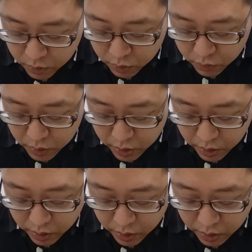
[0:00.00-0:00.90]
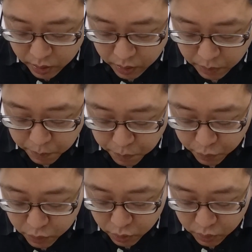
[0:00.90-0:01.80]
就是
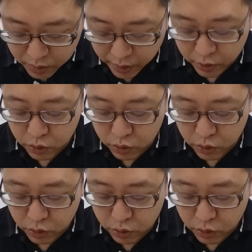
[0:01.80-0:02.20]
步骤浅